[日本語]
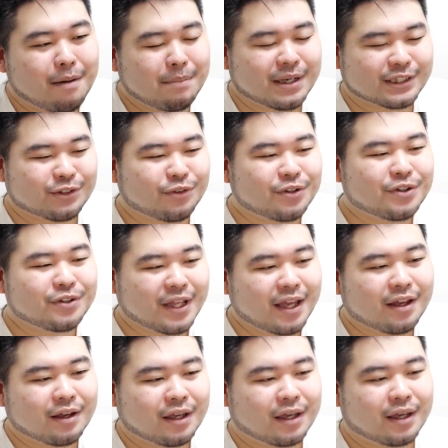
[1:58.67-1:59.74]
まあ、そういう
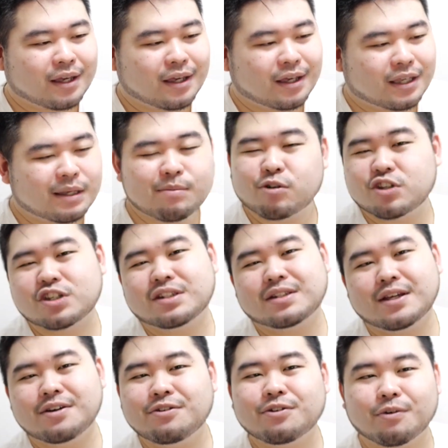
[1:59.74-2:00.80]
ね、えー、気持ちっ
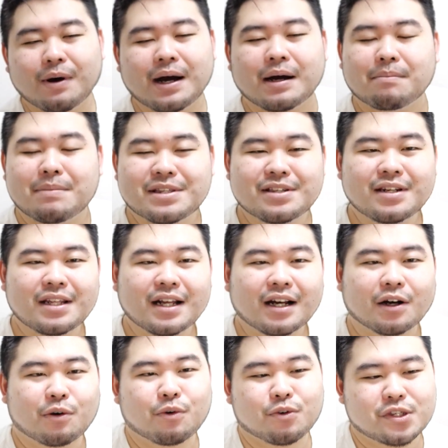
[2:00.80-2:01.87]
ていうのは、別になん
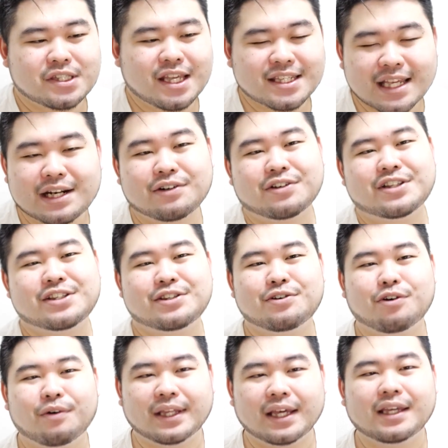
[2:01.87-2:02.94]
かこう、捨て去る必
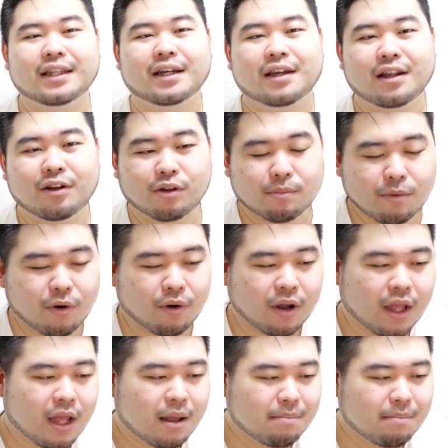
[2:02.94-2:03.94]
ないんだけれども、